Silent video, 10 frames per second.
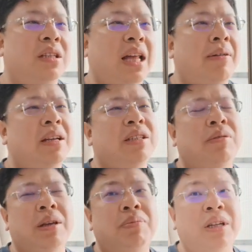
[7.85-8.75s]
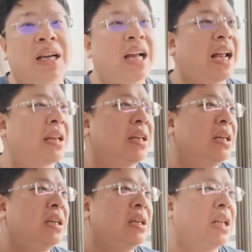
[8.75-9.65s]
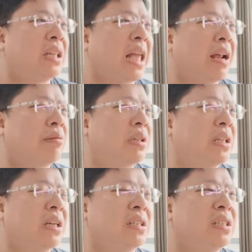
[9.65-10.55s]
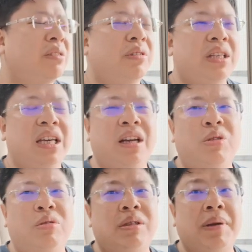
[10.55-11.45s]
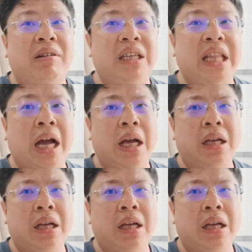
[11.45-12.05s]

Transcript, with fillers: 台湾的新闻也不能看，那大陆的那个新闻也很多是标题党，